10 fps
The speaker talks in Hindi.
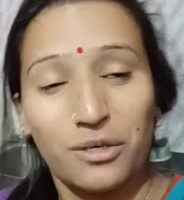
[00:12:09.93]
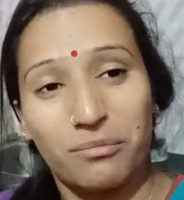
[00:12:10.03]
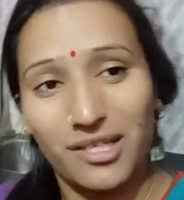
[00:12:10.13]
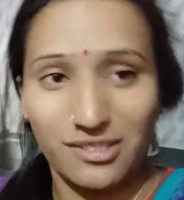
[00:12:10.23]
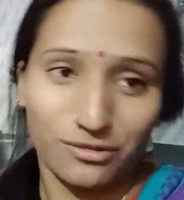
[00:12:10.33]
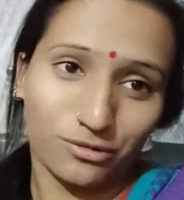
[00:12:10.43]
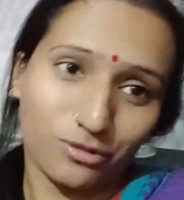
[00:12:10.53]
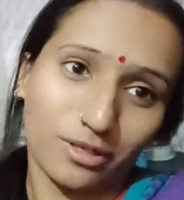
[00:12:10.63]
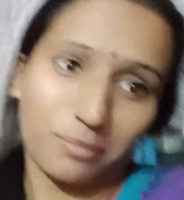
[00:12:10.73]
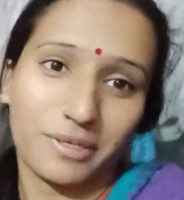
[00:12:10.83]
बस उनको
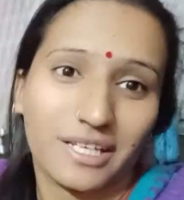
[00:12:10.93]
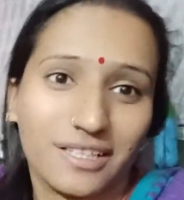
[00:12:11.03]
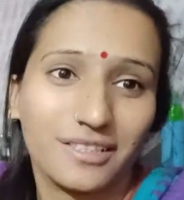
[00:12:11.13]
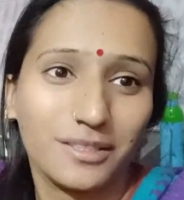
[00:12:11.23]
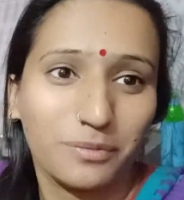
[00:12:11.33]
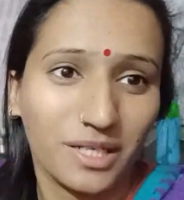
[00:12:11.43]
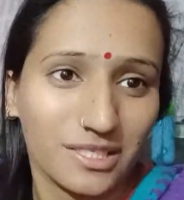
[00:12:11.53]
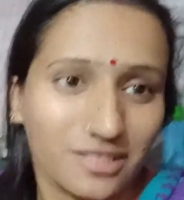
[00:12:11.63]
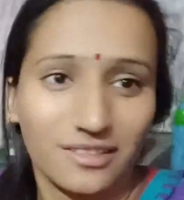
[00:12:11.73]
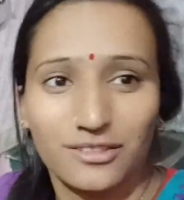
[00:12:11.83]
अपने ही
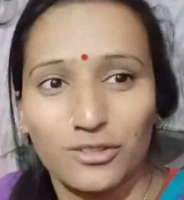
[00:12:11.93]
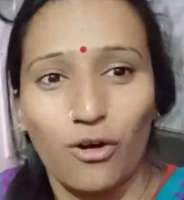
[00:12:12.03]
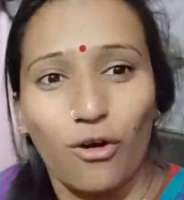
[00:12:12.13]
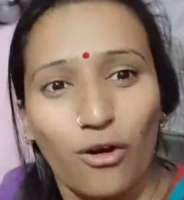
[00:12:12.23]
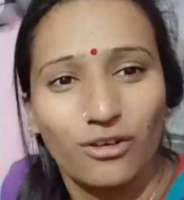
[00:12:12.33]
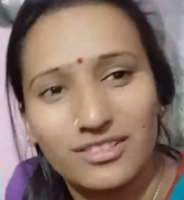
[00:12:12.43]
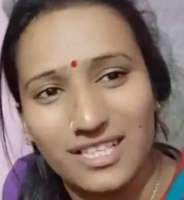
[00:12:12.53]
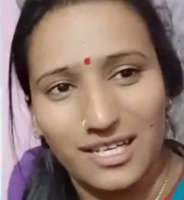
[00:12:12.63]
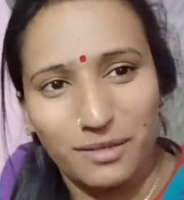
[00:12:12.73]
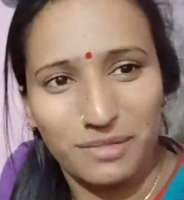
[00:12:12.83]
फैशन शौक से
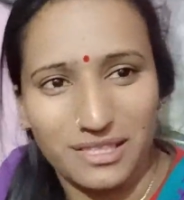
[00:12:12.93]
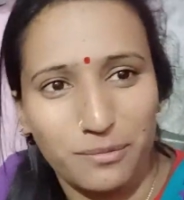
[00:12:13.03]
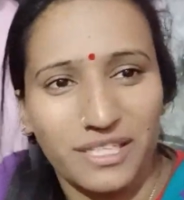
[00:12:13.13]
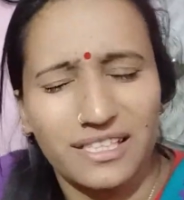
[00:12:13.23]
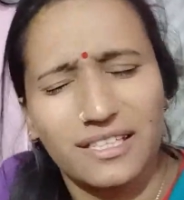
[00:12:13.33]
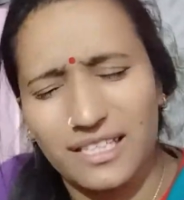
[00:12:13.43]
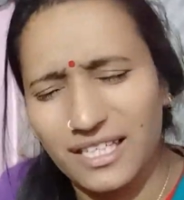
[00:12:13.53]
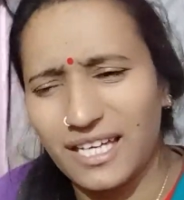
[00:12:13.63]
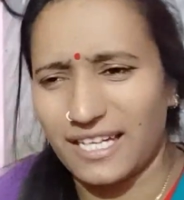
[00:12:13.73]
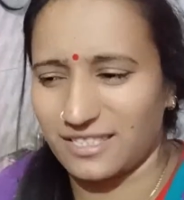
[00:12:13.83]
मतलब रहता है नहीं
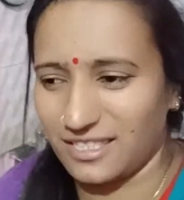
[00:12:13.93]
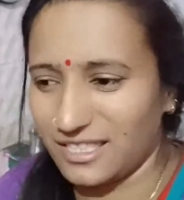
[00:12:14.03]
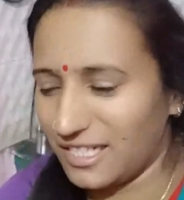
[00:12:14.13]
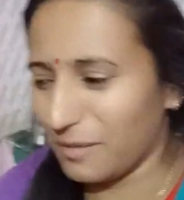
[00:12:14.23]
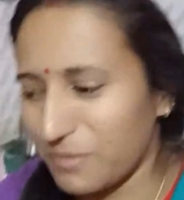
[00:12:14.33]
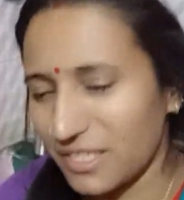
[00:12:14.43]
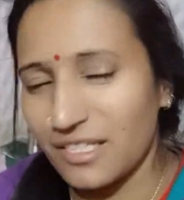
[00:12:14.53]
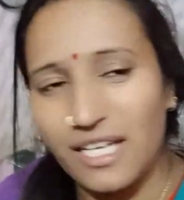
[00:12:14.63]
ऐसा नहीं है अपने